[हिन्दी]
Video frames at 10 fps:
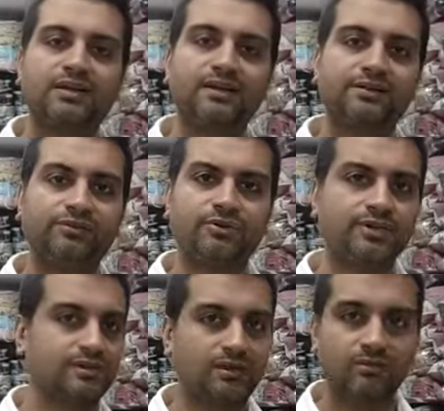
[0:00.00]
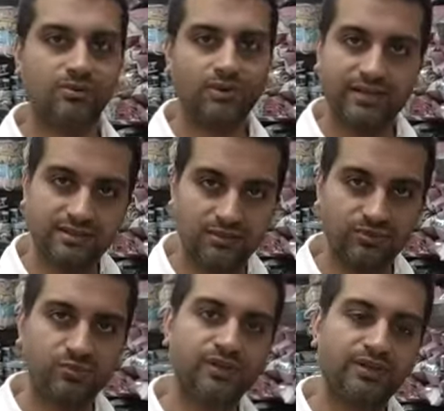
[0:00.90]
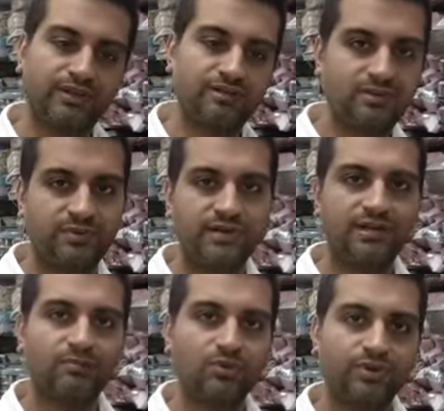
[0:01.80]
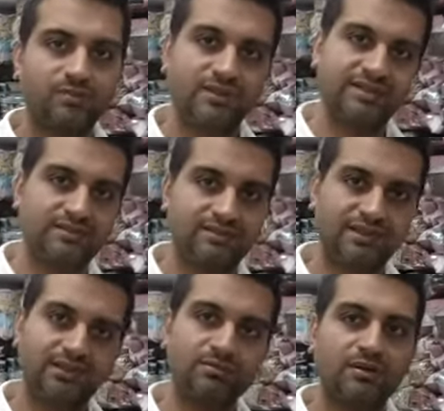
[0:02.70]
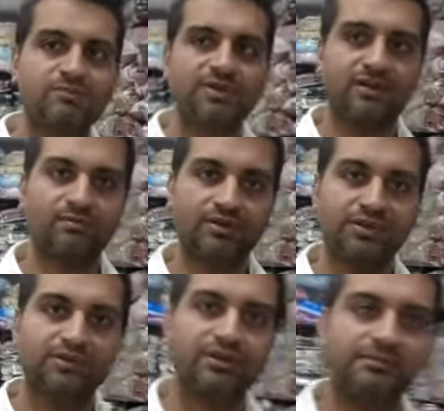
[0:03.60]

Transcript: बार्गेनिंग होगी कोई डिस्काउंट होगा ऐसा कुछ भी नहीं है सबके लिए हम लोगों ने प्राइसेस एकदम कम से कम रखे हुए